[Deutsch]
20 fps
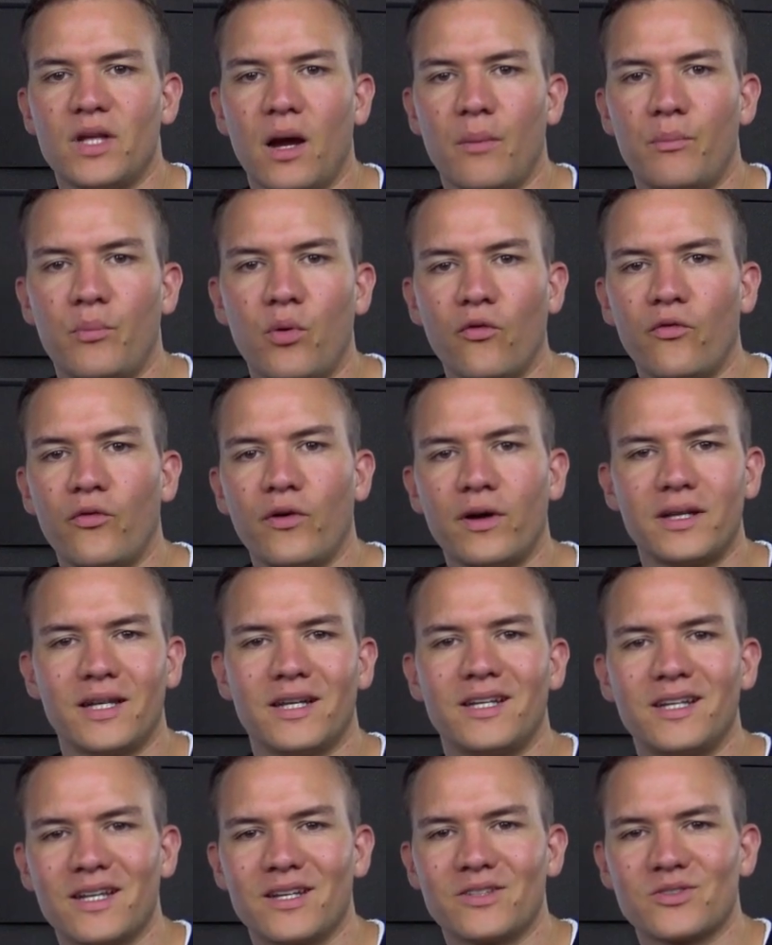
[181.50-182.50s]
ja, Puffer,
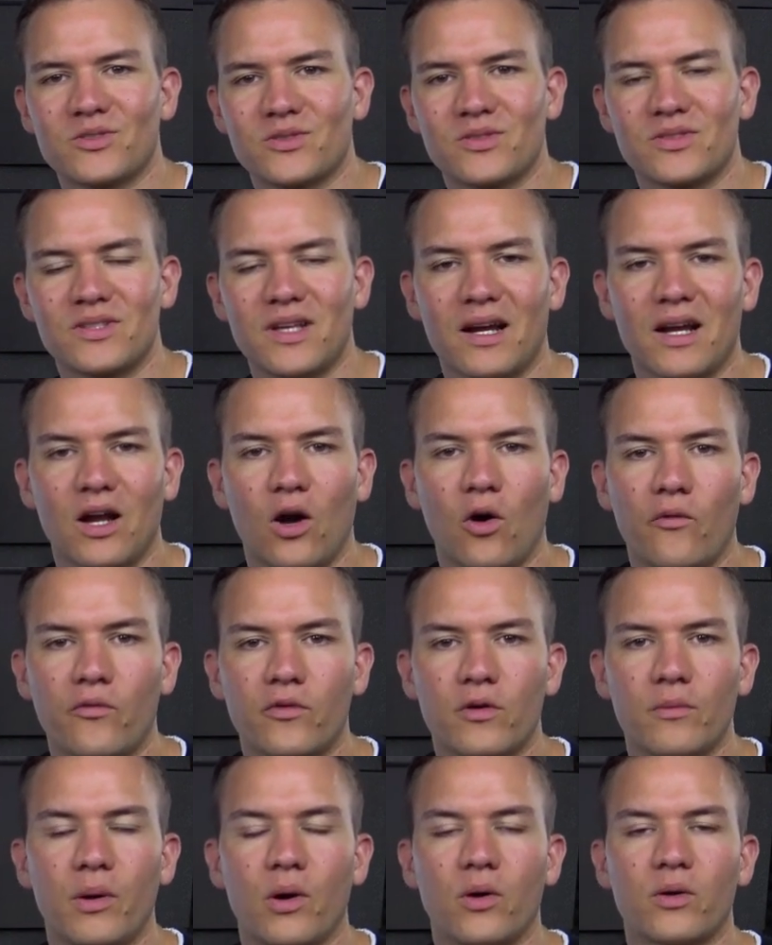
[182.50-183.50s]
den ihr da sozusagen
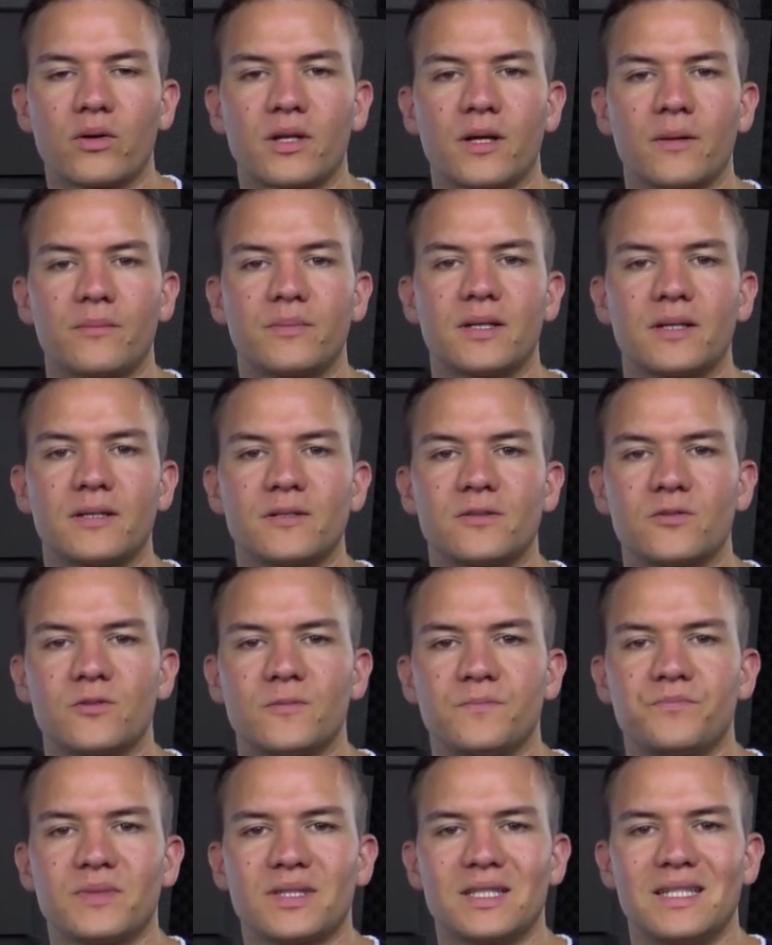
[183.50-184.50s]
aufgebaut habt,
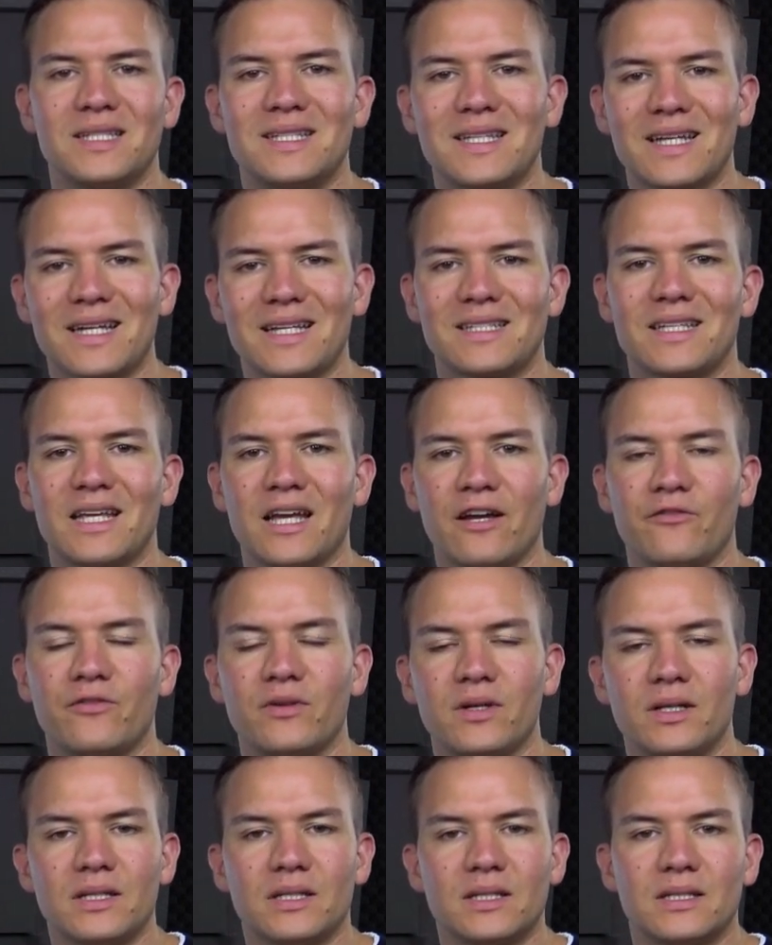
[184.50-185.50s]
also diese
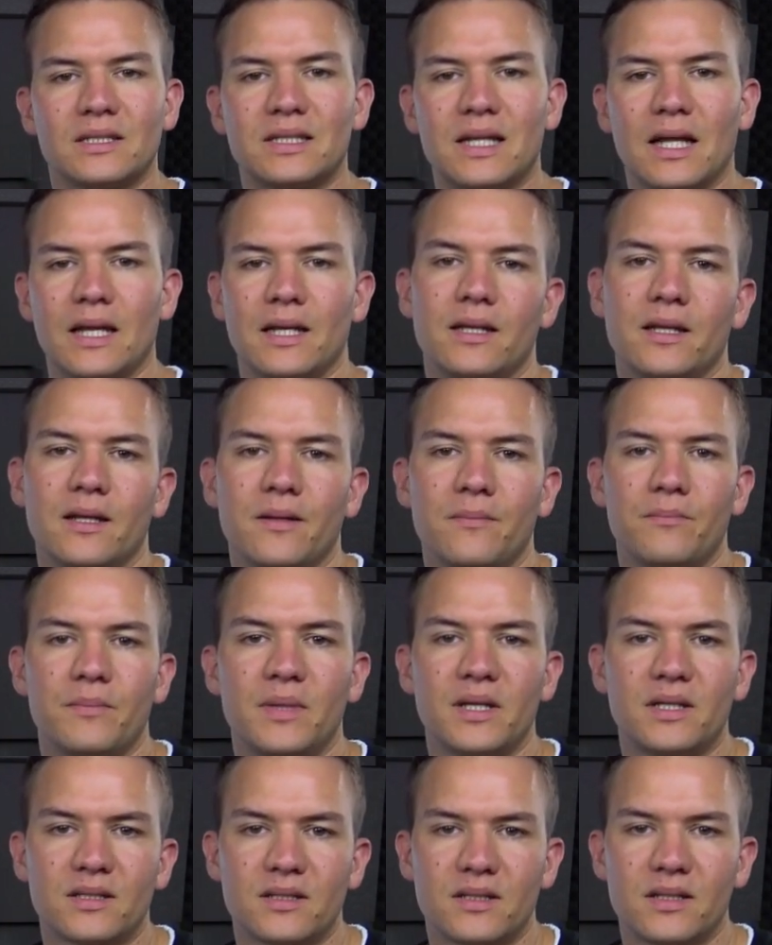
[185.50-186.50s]
Reserve, dann äh,
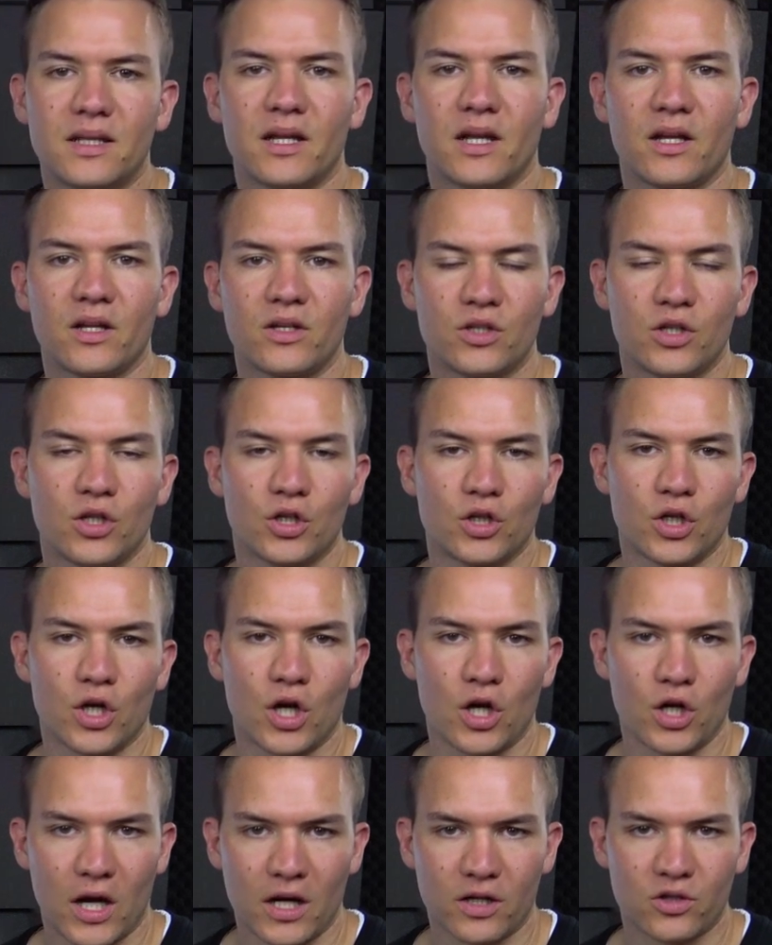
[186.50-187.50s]
mit der
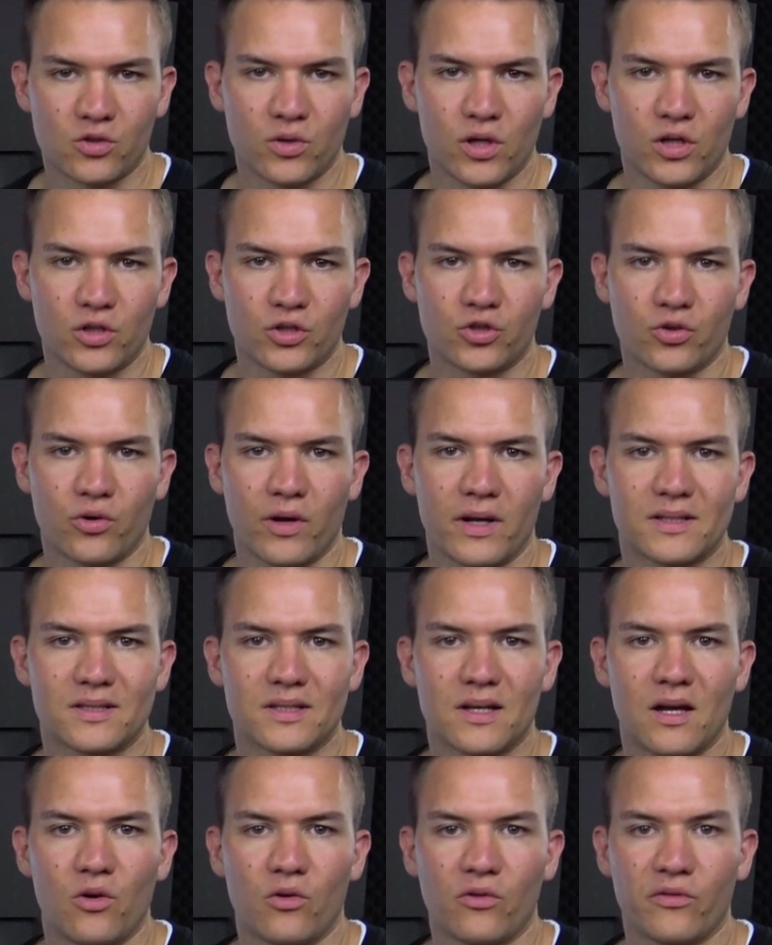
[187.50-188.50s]
aktuellen
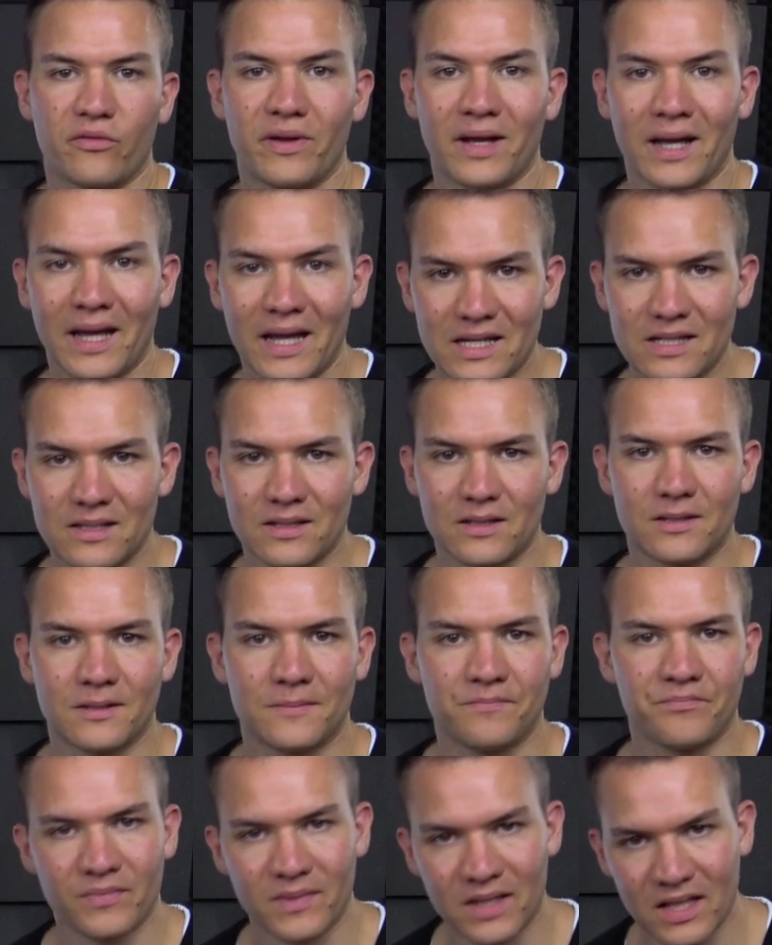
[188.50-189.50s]
Steuerzahlung verrechnet.